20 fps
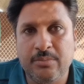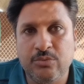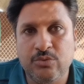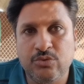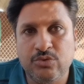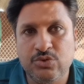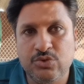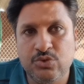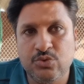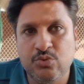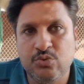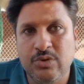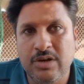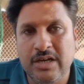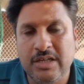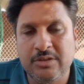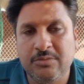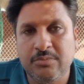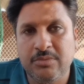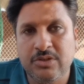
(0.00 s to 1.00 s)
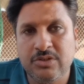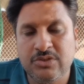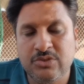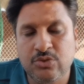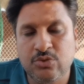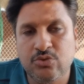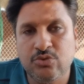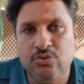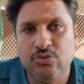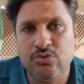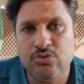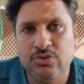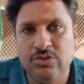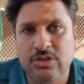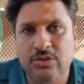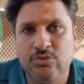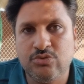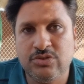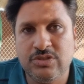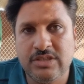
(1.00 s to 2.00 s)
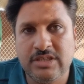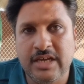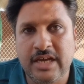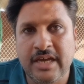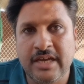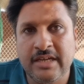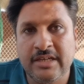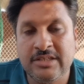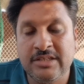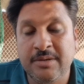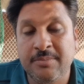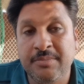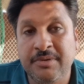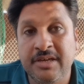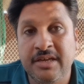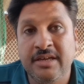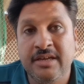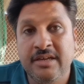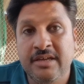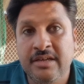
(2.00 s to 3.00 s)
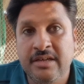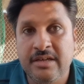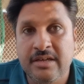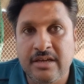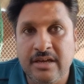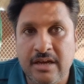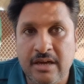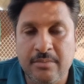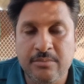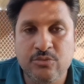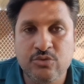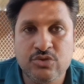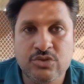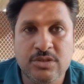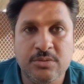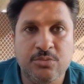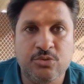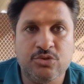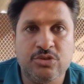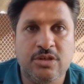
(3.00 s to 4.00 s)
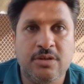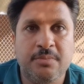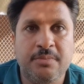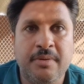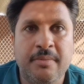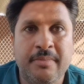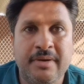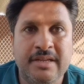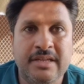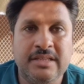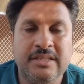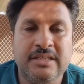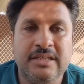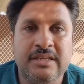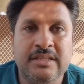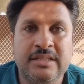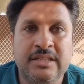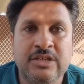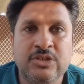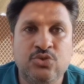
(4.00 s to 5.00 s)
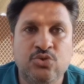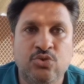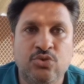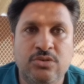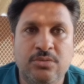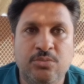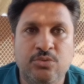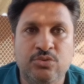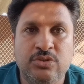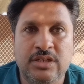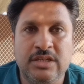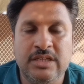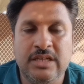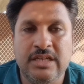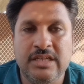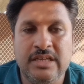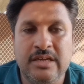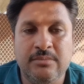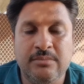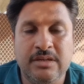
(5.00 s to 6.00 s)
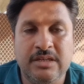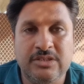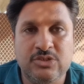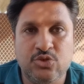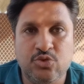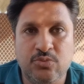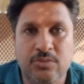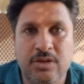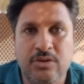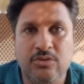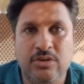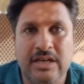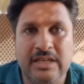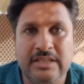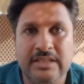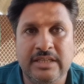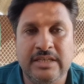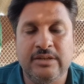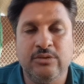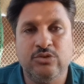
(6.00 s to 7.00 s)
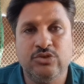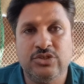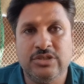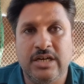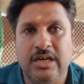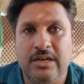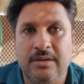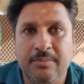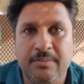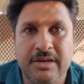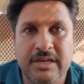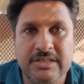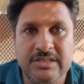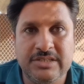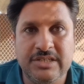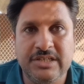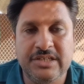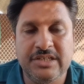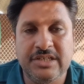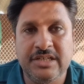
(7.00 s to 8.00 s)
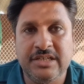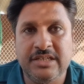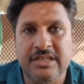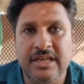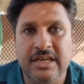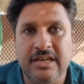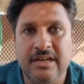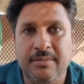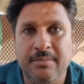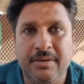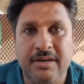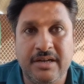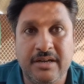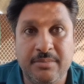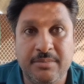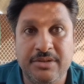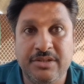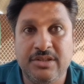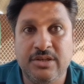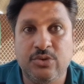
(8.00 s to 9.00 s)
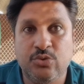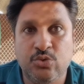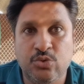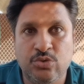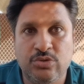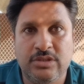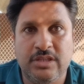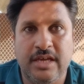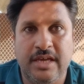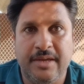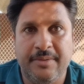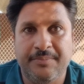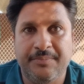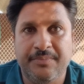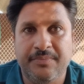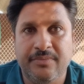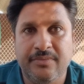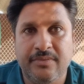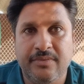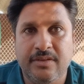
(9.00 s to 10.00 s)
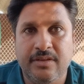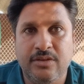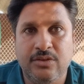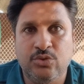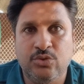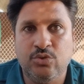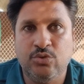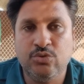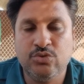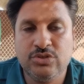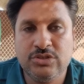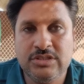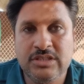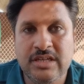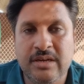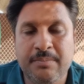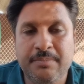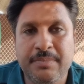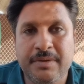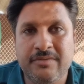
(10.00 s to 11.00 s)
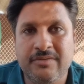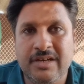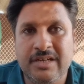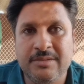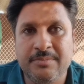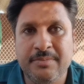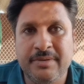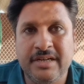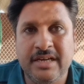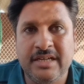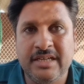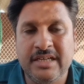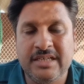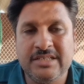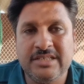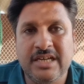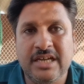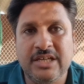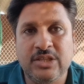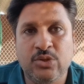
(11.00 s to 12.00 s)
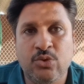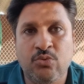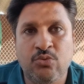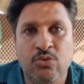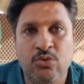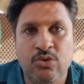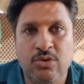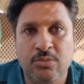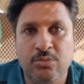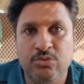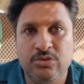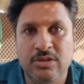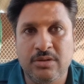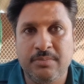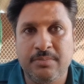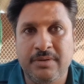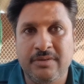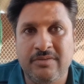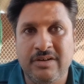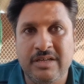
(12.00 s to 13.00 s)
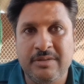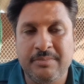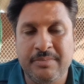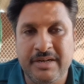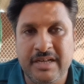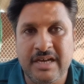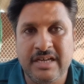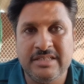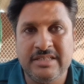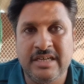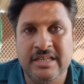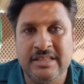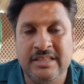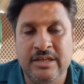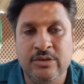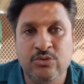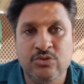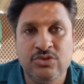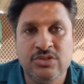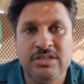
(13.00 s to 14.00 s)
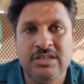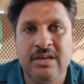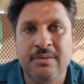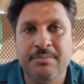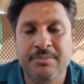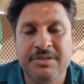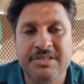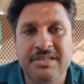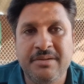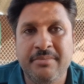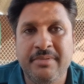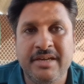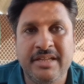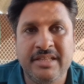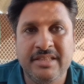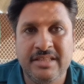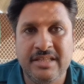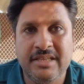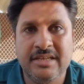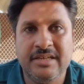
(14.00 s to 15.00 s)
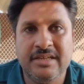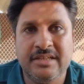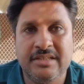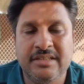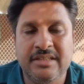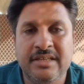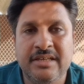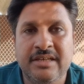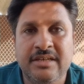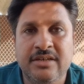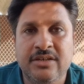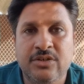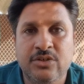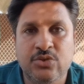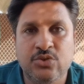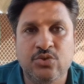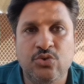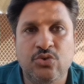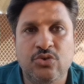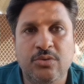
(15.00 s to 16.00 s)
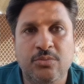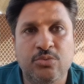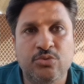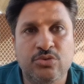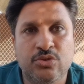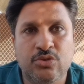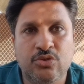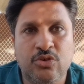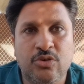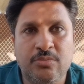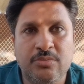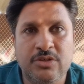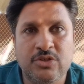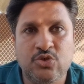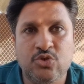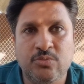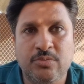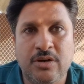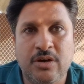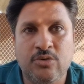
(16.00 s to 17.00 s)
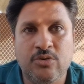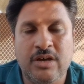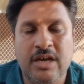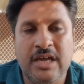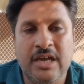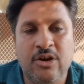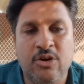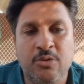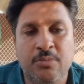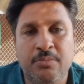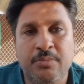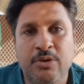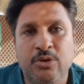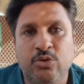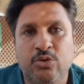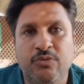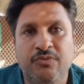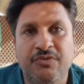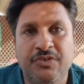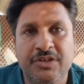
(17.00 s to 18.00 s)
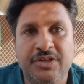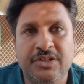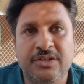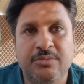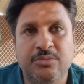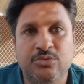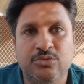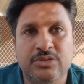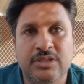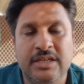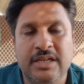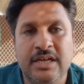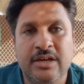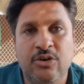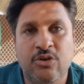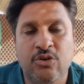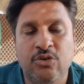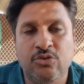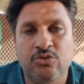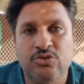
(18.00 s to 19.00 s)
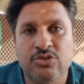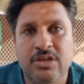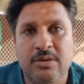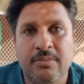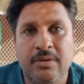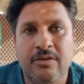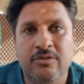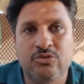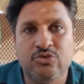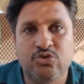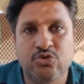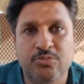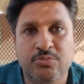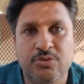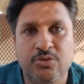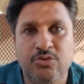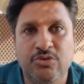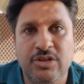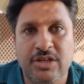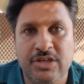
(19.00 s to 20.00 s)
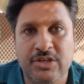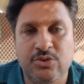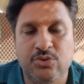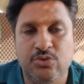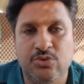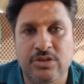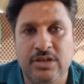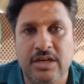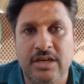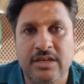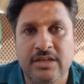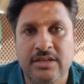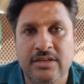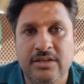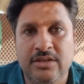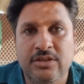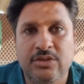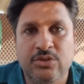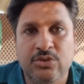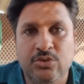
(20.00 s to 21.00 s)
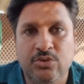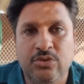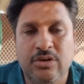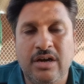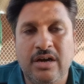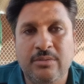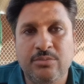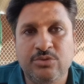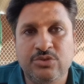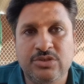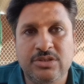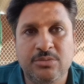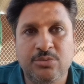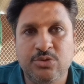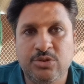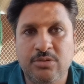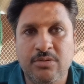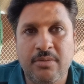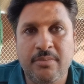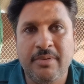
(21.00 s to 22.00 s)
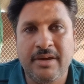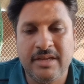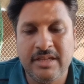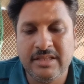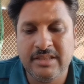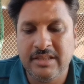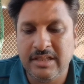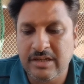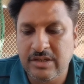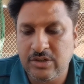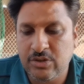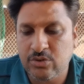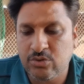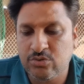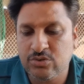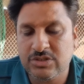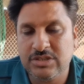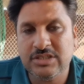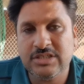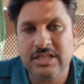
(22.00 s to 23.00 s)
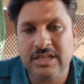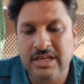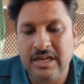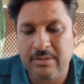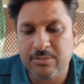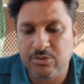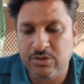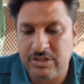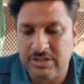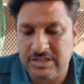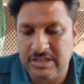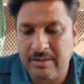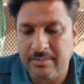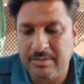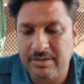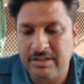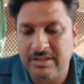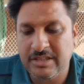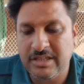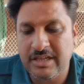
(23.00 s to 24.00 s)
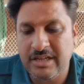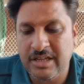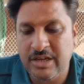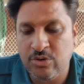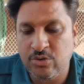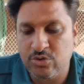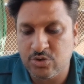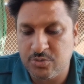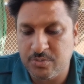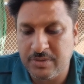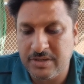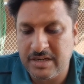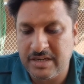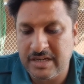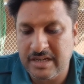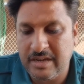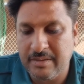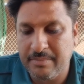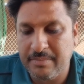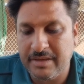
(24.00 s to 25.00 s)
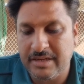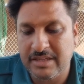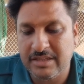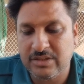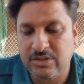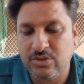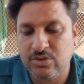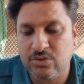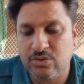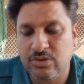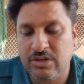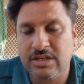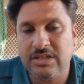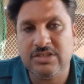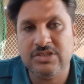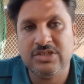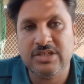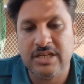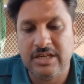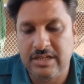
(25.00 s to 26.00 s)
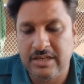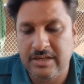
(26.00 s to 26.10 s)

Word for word: आपको शुरुआत में ज़रूर कुछ ना कुछ दिखाएगा जबकि हम उस कबूतर पे मेहनत करते हैं जो कबूतर यानी हम अगर सुबह उड़ाते हैं वो चार पाँच घंटे ग्यारह बारह बजे तक उड़ता है तो उसकी हम परवाज़ बढ़ाना चाहें तो वो कबूतर परवाज़ बढ़ा जाता है उसकी हम पीछे मेहनत नहीं करते जो कबूतर को हमने सुबह उड़ाया और बिल्कुल फिट कबूतर है और उसके बावजूद भी वो नहीं उड़ रहा तो आप उस कबूतर पर मेहनत ना करो उसकी जगह आपको अच्छा परिंदा ले आओ उस पर अगर आप मेहनत करोगे इन